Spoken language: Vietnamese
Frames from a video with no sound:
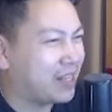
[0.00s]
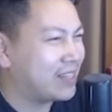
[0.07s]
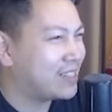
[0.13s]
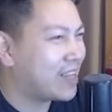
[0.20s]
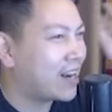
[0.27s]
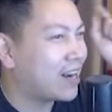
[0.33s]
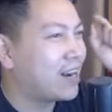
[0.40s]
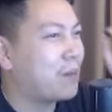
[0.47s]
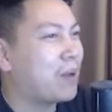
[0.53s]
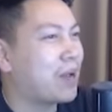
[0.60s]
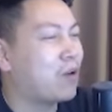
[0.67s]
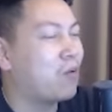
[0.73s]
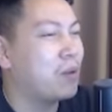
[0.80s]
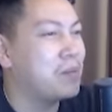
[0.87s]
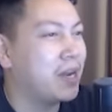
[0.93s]
chính xác là năm
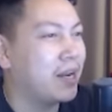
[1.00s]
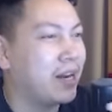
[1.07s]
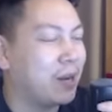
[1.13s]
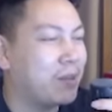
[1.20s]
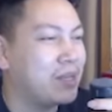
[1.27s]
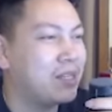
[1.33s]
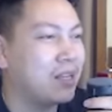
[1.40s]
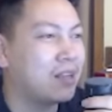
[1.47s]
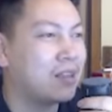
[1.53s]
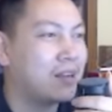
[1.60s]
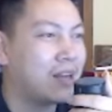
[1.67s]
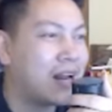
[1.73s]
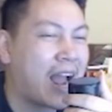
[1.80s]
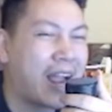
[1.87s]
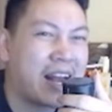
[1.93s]
2020 đến bây giờ là
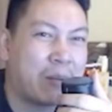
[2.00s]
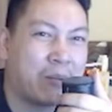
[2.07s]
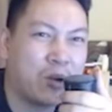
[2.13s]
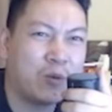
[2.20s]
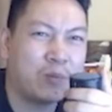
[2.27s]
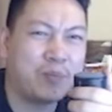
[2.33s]
từ gần 2 năm rồi